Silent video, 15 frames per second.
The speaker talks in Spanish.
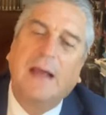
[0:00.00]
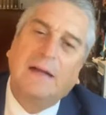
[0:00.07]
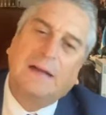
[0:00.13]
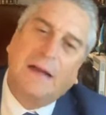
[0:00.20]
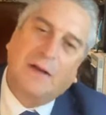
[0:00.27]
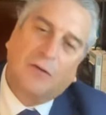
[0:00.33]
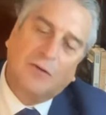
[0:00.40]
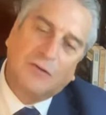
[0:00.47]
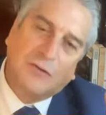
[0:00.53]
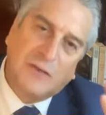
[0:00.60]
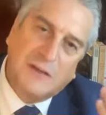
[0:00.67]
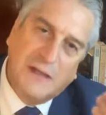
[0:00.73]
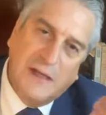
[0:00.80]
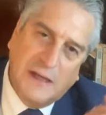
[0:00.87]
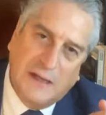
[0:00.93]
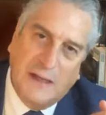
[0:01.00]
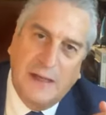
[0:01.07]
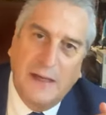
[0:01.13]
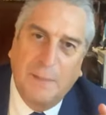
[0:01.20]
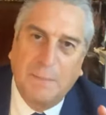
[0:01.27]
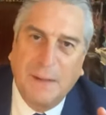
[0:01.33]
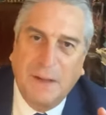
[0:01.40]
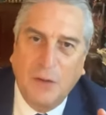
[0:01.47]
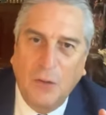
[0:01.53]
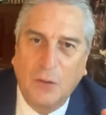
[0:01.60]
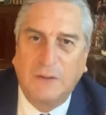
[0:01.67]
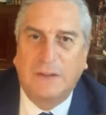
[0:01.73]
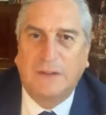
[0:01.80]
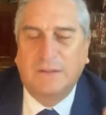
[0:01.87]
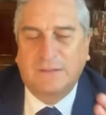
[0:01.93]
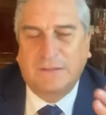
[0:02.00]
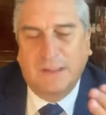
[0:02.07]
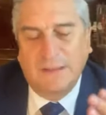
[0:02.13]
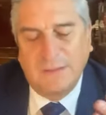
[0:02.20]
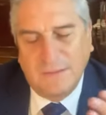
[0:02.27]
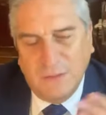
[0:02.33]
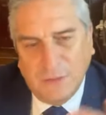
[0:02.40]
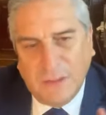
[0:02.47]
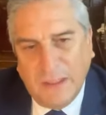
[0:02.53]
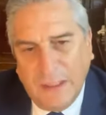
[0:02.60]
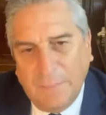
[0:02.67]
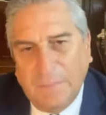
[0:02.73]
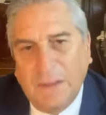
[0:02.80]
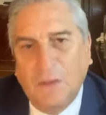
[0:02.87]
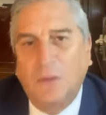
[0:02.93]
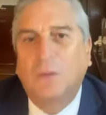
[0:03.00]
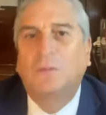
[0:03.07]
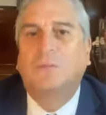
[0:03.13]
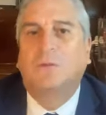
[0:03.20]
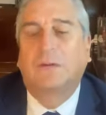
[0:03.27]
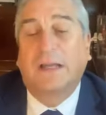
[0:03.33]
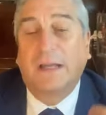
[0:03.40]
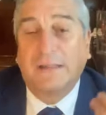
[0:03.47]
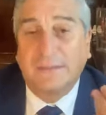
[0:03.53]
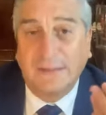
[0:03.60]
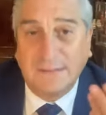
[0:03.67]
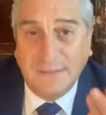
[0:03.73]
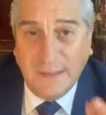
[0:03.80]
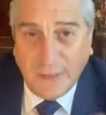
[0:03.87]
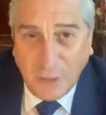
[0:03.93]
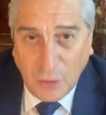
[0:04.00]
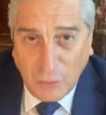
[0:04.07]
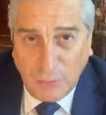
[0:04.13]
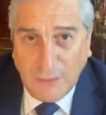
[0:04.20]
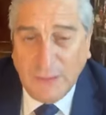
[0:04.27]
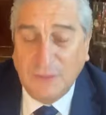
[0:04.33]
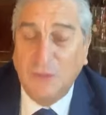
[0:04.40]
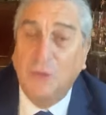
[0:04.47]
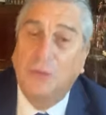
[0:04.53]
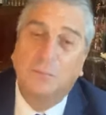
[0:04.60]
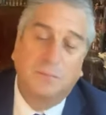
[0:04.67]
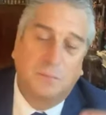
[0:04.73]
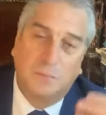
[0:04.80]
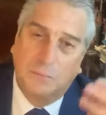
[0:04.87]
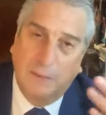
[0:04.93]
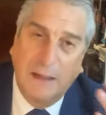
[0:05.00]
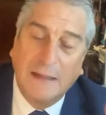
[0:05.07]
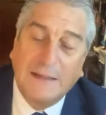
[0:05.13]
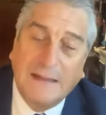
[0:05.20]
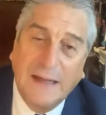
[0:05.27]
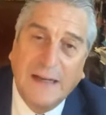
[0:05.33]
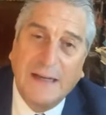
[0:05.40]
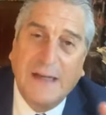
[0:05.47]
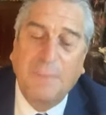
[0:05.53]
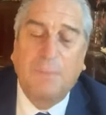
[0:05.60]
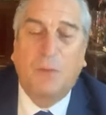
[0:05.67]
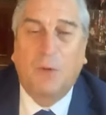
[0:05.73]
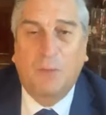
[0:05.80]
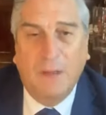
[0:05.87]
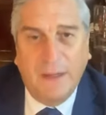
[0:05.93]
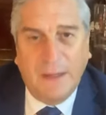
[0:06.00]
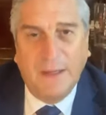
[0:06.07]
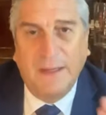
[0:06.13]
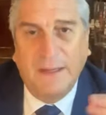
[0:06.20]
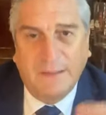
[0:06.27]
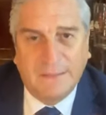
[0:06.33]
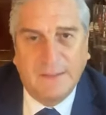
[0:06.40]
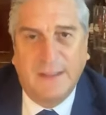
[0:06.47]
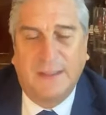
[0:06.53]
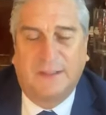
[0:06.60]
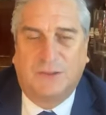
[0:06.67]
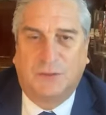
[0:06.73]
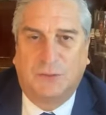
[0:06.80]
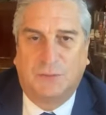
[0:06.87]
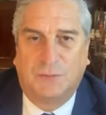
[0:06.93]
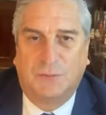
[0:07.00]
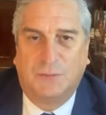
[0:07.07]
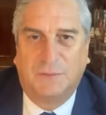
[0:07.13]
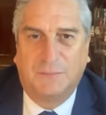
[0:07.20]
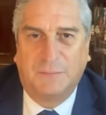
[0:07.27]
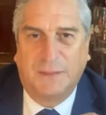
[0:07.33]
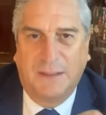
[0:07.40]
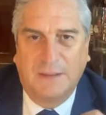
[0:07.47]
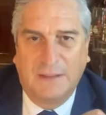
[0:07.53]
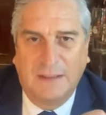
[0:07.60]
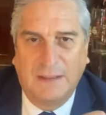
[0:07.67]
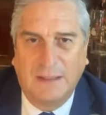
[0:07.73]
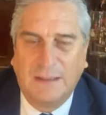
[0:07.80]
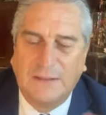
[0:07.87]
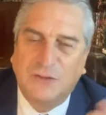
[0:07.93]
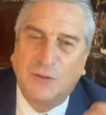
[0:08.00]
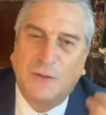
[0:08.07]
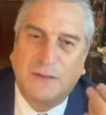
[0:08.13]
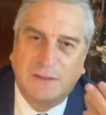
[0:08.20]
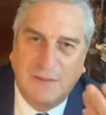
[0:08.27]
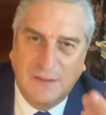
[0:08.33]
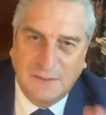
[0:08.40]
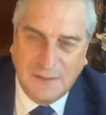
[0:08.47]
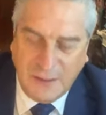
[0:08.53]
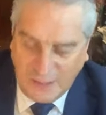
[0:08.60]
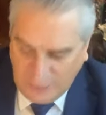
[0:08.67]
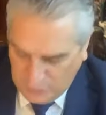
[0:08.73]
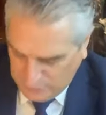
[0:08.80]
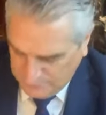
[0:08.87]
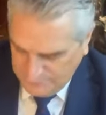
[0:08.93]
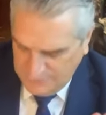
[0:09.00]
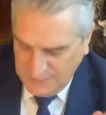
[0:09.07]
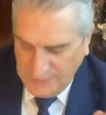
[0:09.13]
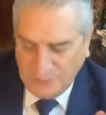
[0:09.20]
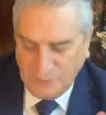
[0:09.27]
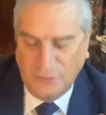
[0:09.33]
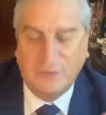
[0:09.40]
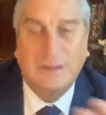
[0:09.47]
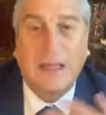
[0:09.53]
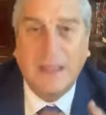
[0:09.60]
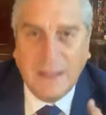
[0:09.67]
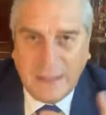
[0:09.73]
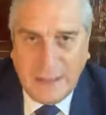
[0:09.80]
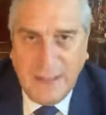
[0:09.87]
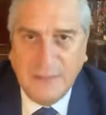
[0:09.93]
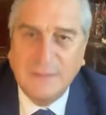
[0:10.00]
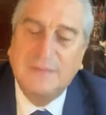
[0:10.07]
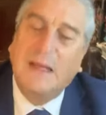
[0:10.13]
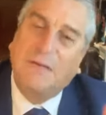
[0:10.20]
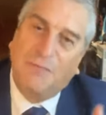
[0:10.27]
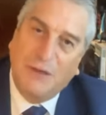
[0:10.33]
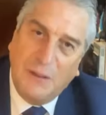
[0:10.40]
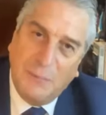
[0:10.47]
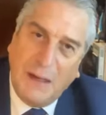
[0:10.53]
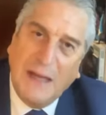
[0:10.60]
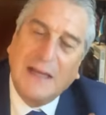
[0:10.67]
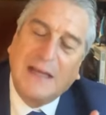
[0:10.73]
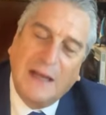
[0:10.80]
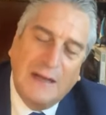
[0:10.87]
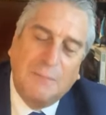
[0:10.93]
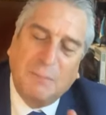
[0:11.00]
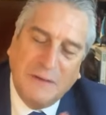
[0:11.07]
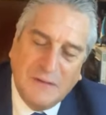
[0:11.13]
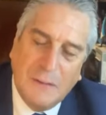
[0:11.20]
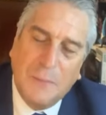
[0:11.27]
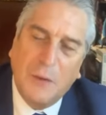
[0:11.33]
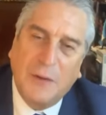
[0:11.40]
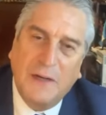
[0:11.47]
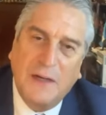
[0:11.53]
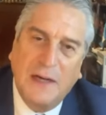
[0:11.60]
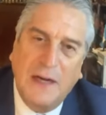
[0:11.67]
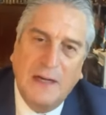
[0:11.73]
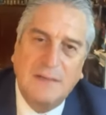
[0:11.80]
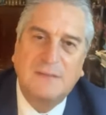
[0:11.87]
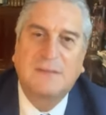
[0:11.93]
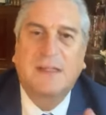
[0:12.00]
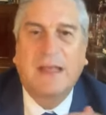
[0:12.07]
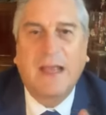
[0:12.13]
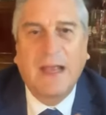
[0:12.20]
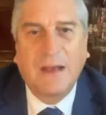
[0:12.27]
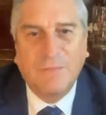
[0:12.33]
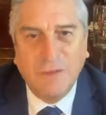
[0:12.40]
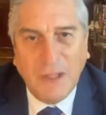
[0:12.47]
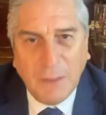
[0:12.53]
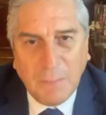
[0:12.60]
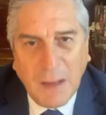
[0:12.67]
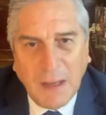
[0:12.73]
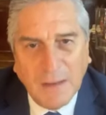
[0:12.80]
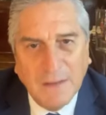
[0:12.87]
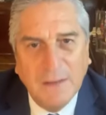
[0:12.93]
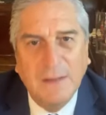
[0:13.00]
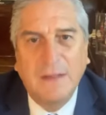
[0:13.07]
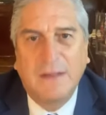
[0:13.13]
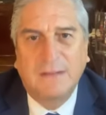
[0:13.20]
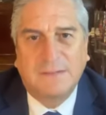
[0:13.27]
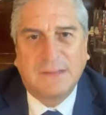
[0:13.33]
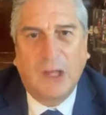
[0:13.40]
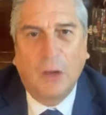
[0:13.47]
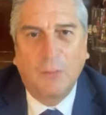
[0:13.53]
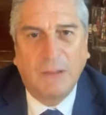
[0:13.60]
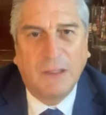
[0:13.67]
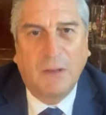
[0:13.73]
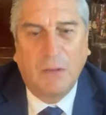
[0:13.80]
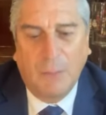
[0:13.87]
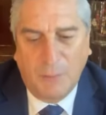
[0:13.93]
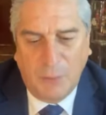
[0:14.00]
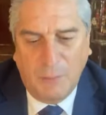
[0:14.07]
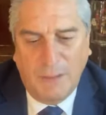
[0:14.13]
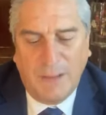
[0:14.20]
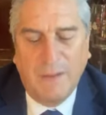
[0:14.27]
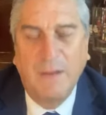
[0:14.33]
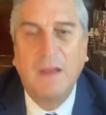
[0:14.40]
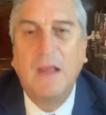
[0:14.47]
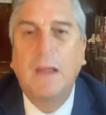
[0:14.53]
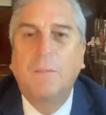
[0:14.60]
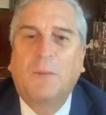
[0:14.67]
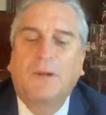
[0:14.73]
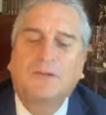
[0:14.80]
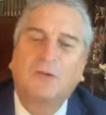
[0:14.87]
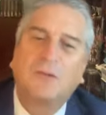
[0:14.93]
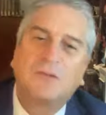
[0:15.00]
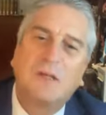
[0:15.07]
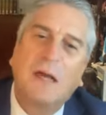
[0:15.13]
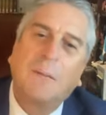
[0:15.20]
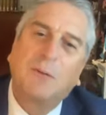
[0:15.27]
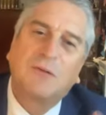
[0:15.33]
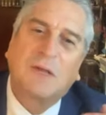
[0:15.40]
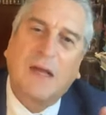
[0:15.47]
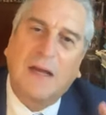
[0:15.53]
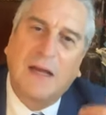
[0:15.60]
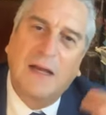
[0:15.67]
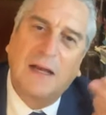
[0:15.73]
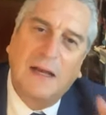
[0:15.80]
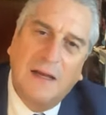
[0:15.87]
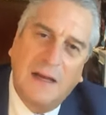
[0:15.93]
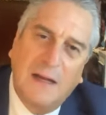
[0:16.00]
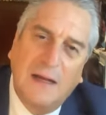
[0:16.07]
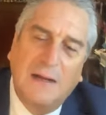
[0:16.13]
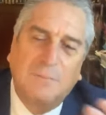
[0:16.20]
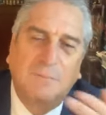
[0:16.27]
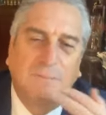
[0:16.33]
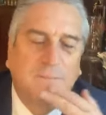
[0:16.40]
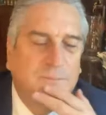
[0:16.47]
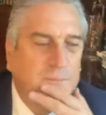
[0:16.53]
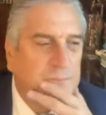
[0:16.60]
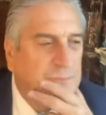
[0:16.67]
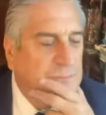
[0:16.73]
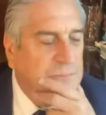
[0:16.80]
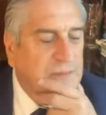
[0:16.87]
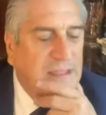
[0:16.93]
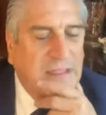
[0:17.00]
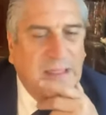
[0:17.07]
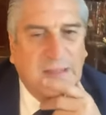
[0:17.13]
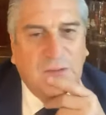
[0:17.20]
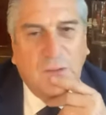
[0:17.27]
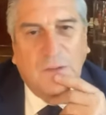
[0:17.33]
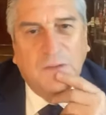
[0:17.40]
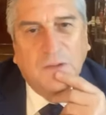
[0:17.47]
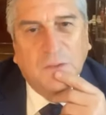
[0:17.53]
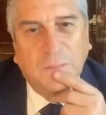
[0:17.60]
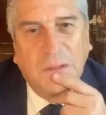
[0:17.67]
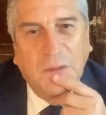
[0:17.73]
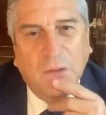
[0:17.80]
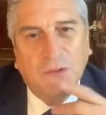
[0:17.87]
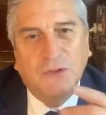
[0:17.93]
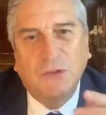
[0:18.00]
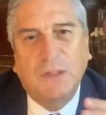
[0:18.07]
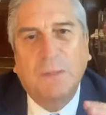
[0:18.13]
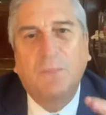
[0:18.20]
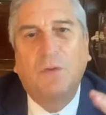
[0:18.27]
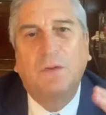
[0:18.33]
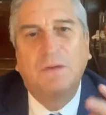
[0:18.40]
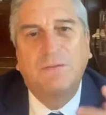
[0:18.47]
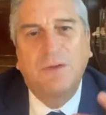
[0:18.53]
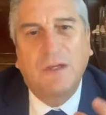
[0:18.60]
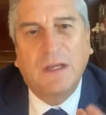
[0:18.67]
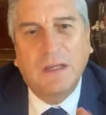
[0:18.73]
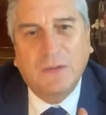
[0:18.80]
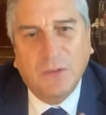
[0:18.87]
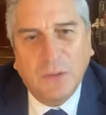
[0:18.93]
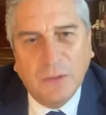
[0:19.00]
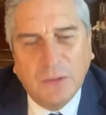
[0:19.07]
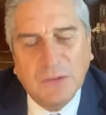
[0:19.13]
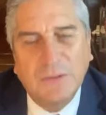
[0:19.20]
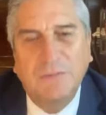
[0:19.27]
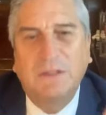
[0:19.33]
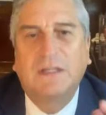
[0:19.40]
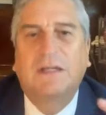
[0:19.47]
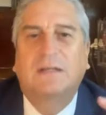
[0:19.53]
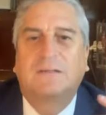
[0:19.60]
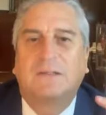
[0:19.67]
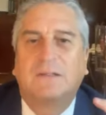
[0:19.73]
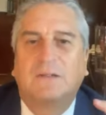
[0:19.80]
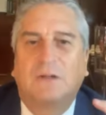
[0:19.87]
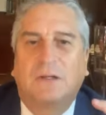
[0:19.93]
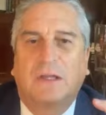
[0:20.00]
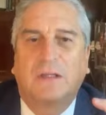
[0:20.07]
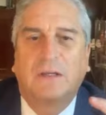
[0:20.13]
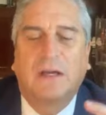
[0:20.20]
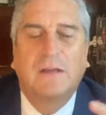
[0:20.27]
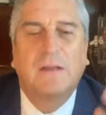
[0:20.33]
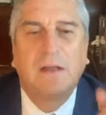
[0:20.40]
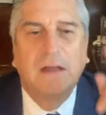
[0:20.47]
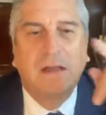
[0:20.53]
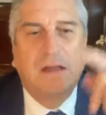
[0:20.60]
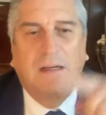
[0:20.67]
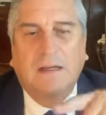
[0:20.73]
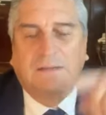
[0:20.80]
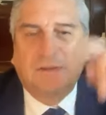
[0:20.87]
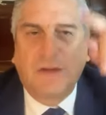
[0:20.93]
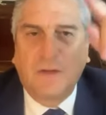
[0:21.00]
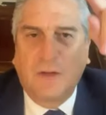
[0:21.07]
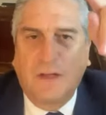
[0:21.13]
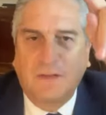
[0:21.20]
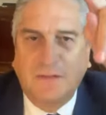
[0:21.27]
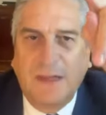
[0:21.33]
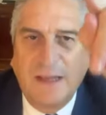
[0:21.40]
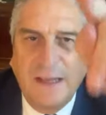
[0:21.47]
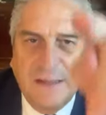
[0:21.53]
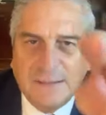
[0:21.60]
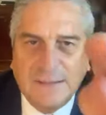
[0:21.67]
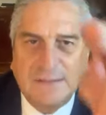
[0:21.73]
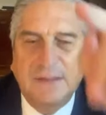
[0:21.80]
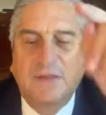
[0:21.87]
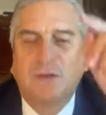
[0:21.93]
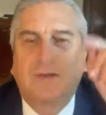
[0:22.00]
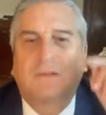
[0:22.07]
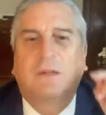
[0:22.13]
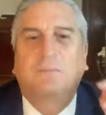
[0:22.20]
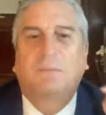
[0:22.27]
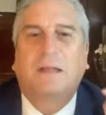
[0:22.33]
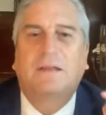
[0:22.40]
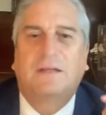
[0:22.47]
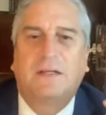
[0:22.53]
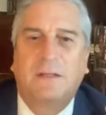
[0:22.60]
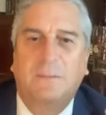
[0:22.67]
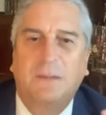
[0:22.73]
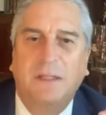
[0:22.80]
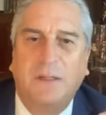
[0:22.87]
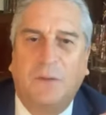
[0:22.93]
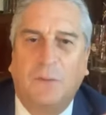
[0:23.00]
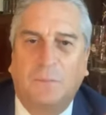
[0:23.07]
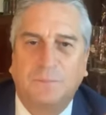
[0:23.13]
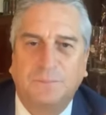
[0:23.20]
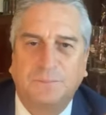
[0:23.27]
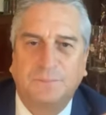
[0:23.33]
El que considera que ya pagó y que está diciendo que ya pagó o que ya se extinguió la obligación, él tiene que probar ese hecho, ¿verdad? El hecho de que se extinguió. Entonces, cada quien se afirma, el, el principio general es quien afirma está obligado a probar. Por eso decíamos que aquel decreto del 2008 que modifica el Código Civil en el sentido de que diga, la señora dice, ese señor es el padre de mi hijo.